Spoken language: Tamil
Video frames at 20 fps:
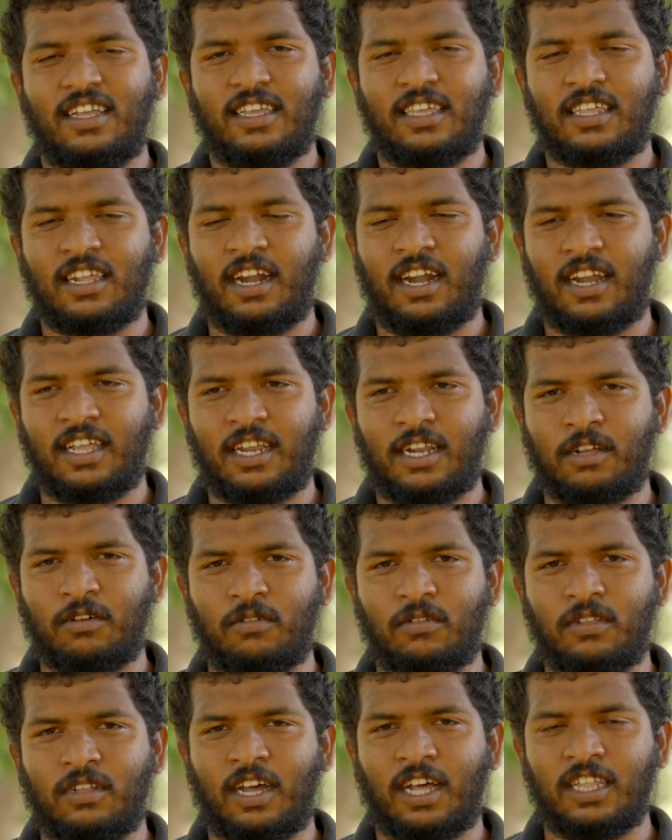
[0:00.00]
இதனால் எனக்கு
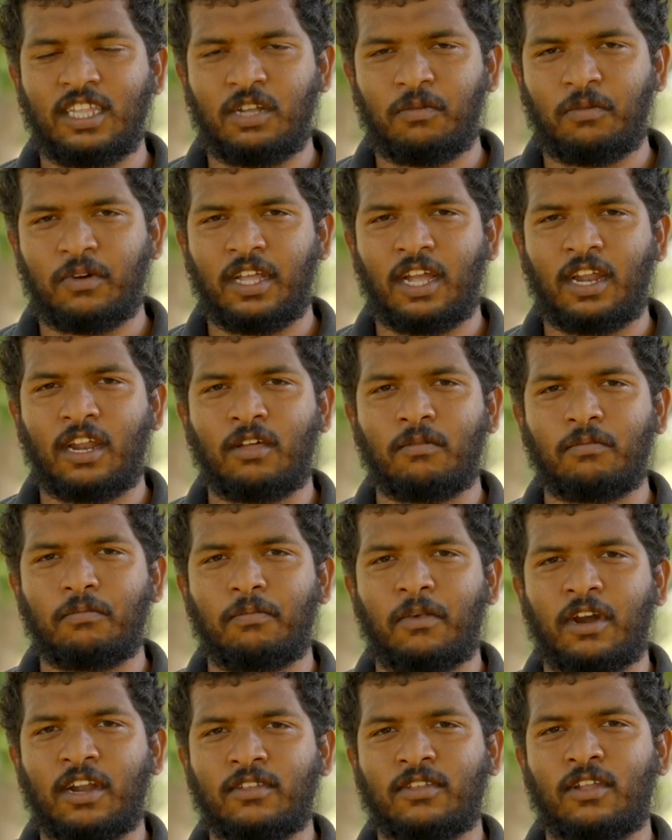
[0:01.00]
வந்து அதிகப்படியான
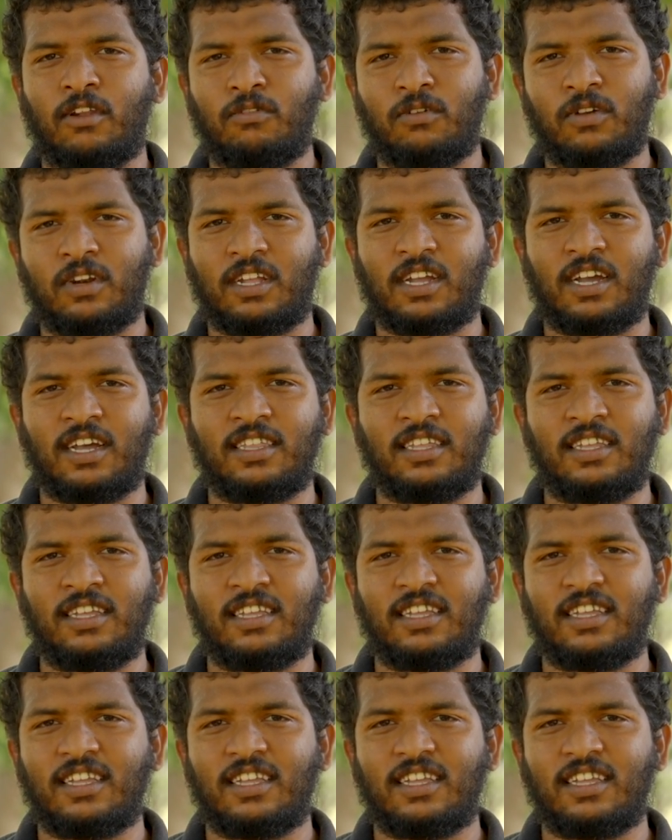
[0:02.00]
பண செலவும் இருக்காது